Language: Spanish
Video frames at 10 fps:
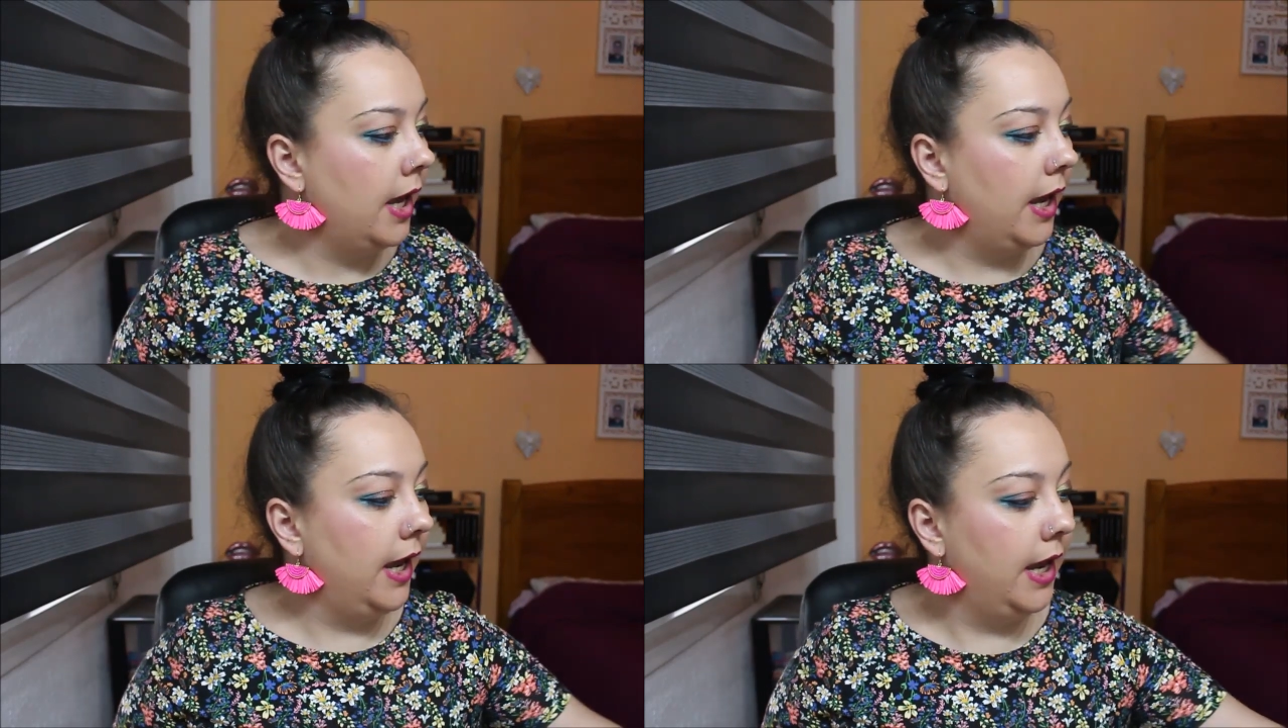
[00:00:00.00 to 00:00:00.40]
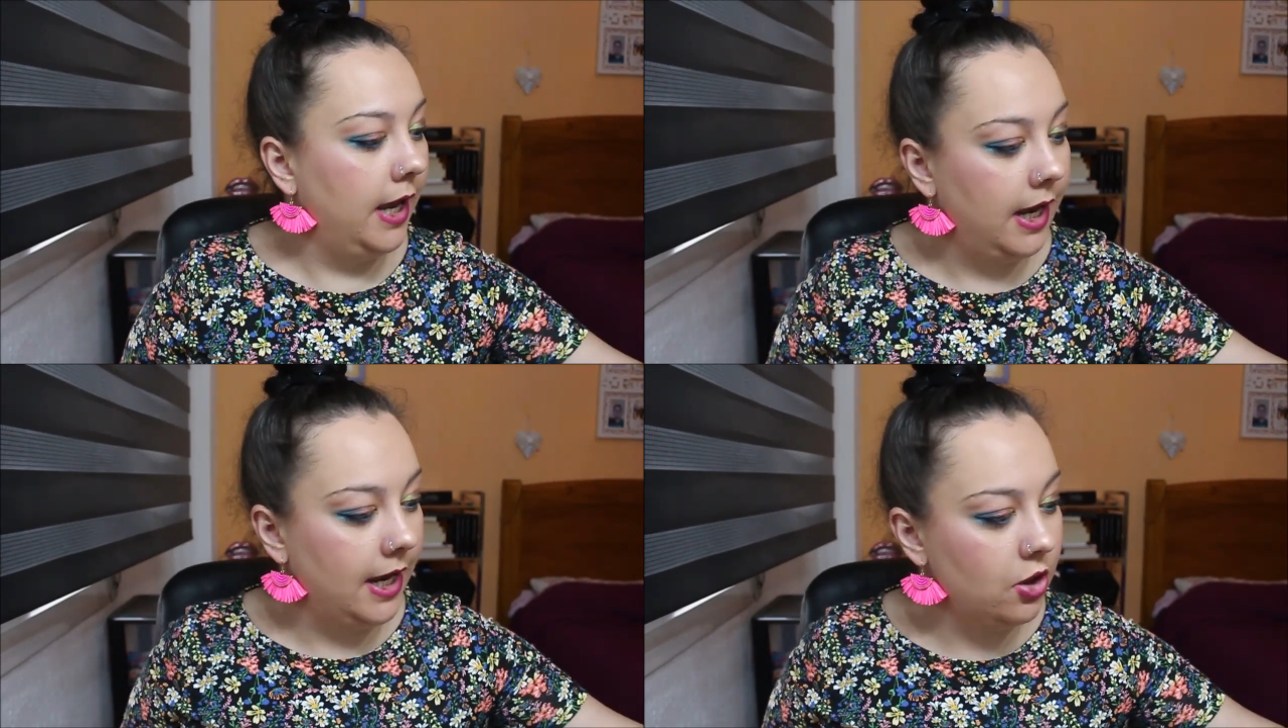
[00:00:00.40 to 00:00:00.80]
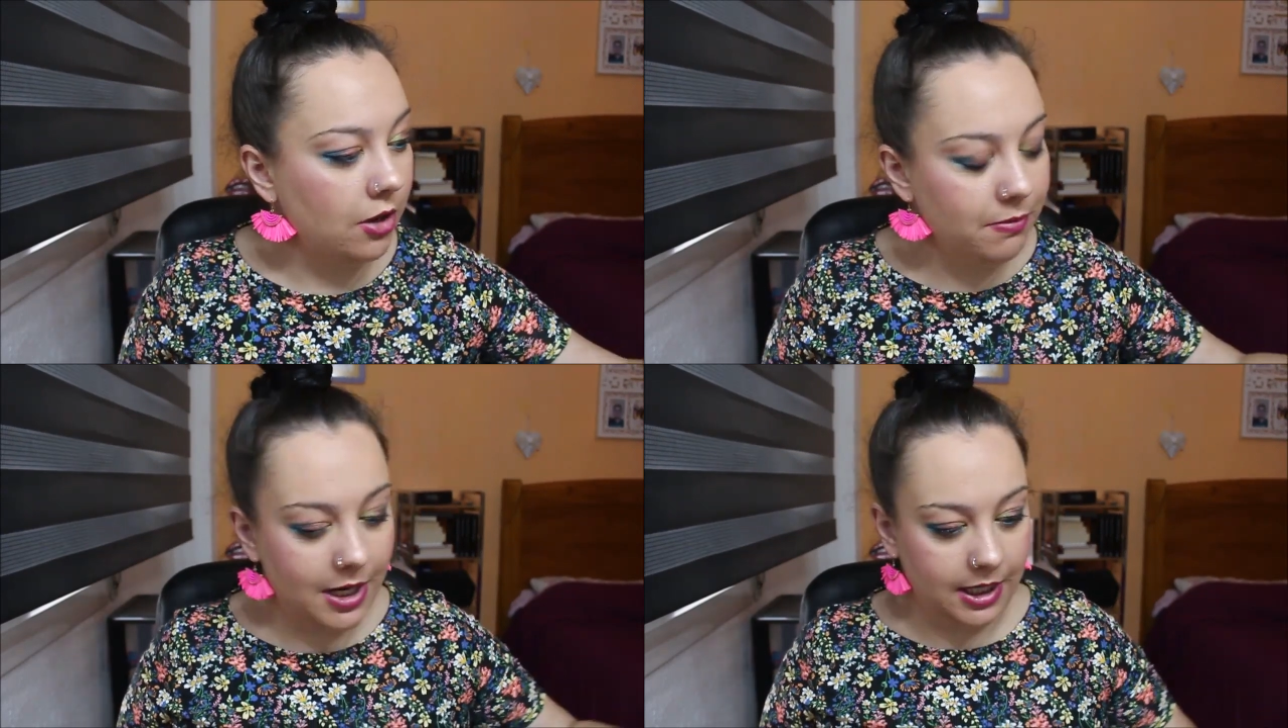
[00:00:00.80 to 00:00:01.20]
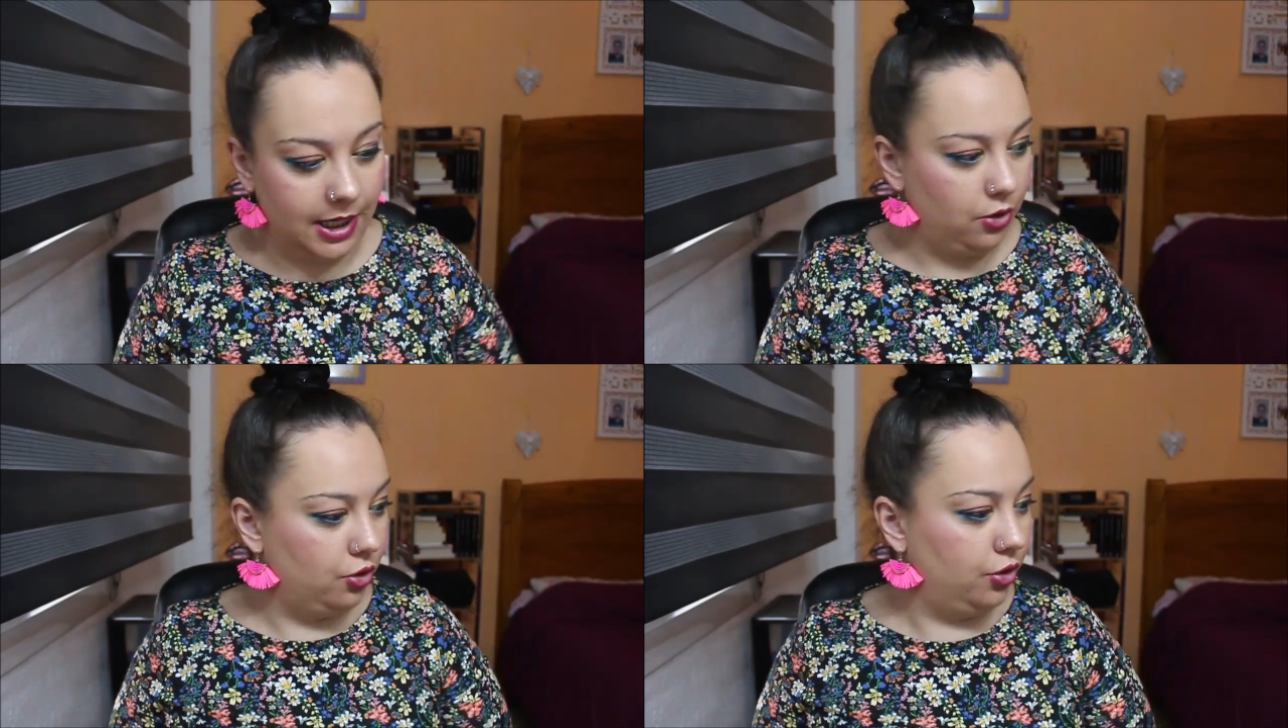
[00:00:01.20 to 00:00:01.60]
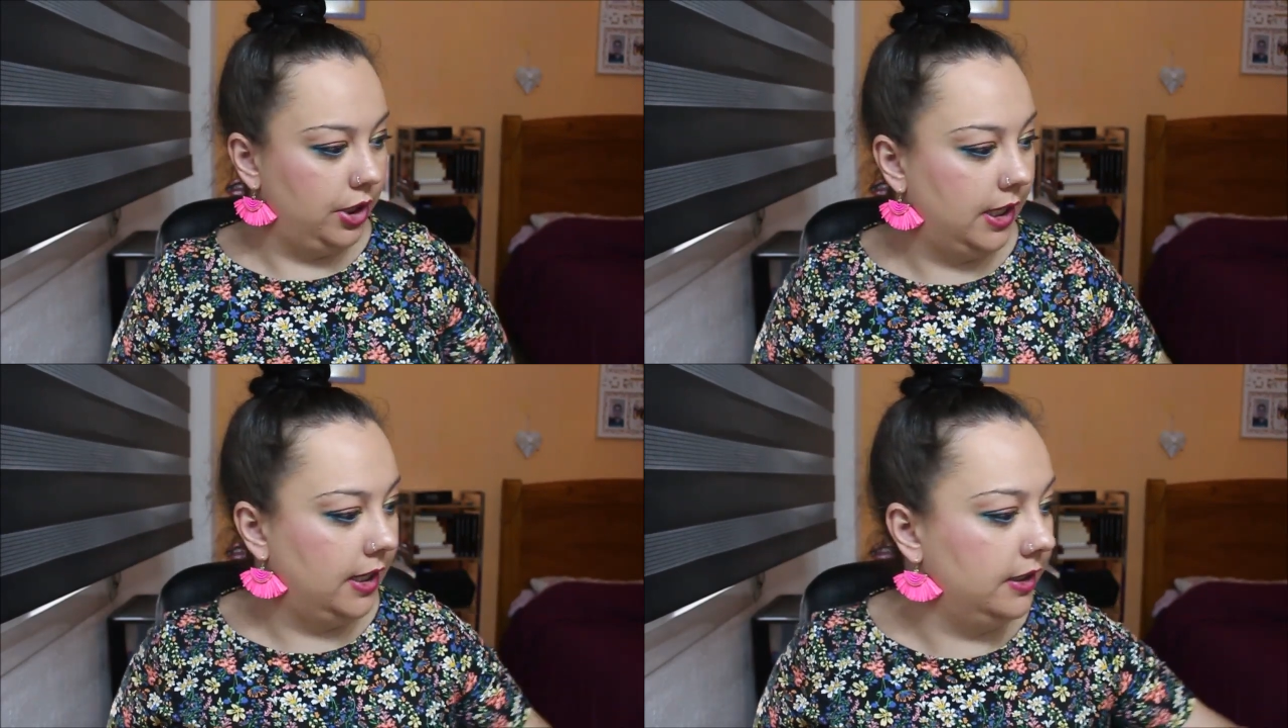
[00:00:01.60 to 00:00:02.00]
Eh, he ido al
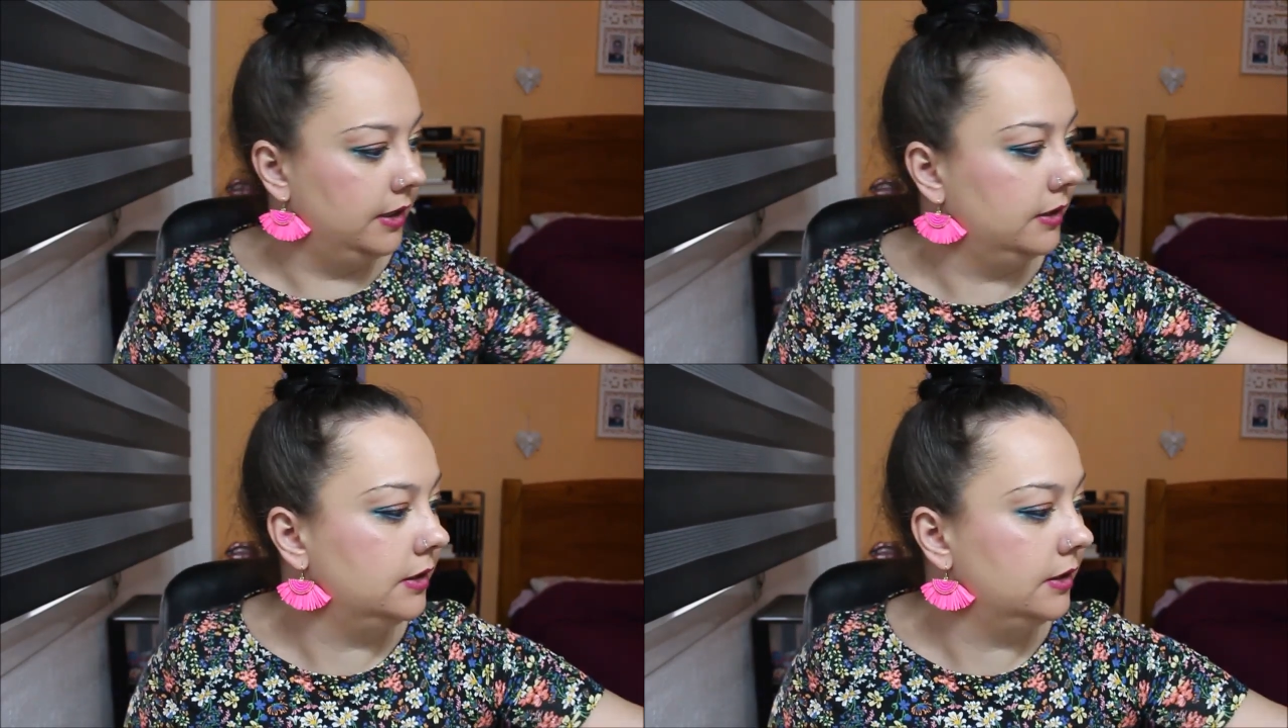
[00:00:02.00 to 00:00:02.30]
Mercadona